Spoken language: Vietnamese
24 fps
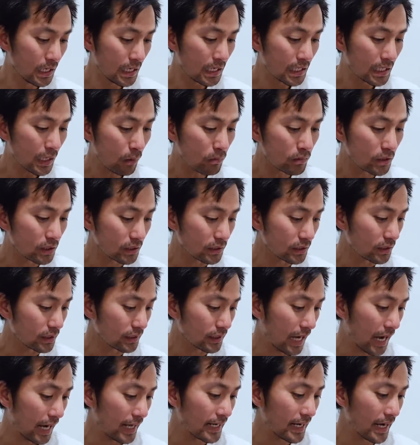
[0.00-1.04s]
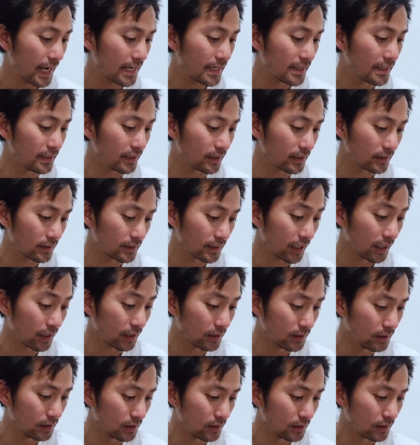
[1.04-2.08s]
Không được ngược đãi hay giật giật
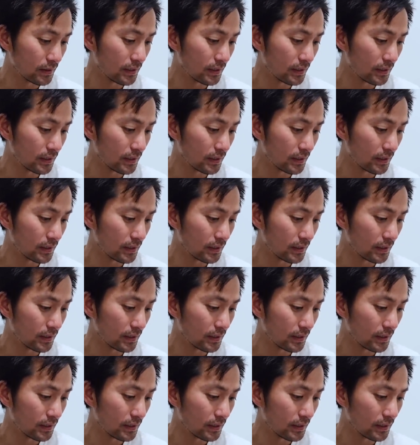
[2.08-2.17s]
lương